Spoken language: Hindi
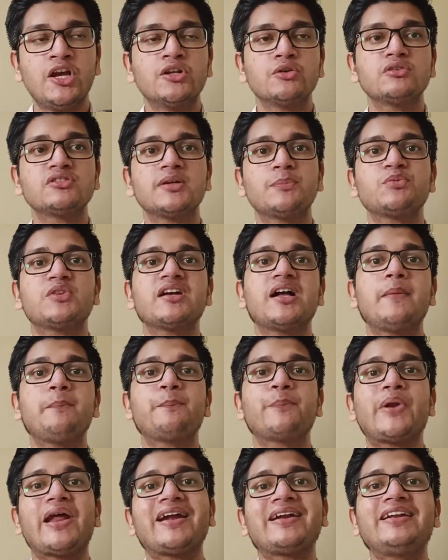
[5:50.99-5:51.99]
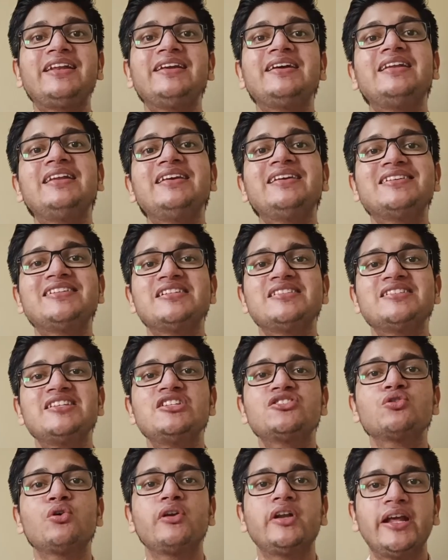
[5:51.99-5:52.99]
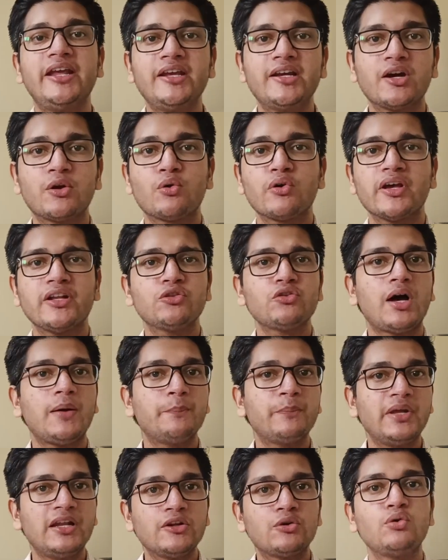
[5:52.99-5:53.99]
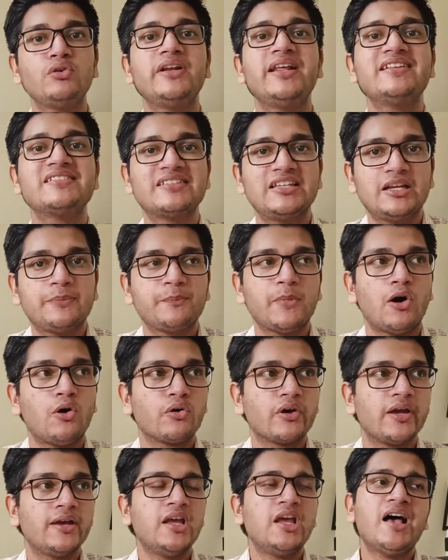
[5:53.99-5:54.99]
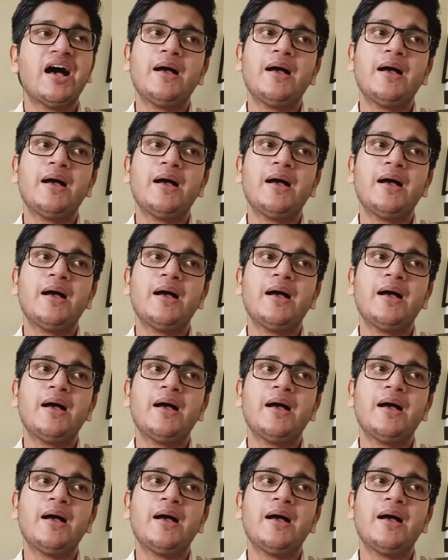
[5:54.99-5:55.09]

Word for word: तो जब तक आप प्रैक्टिकली किसी चीज़ को नहीं करोगे तो आप बिल्कुल नहीं सीख पाओगे